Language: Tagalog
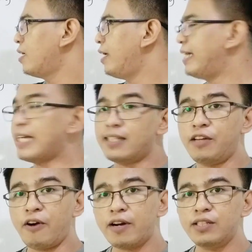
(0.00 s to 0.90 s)
is at
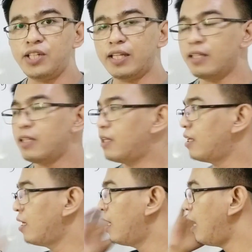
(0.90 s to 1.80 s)
the origin,
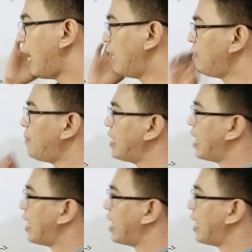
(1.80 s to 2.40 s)
alam naman